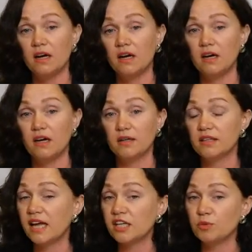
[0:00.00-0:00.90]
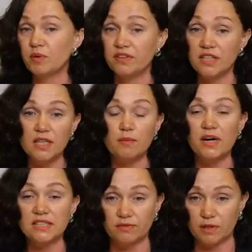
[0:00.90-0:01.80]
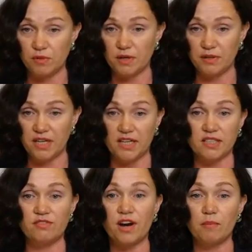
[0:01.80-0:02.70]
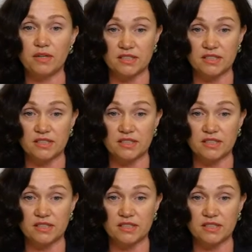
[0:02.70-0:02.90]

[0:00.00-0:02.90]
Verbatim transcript: Э, также проведение массовых мероприятий в рамках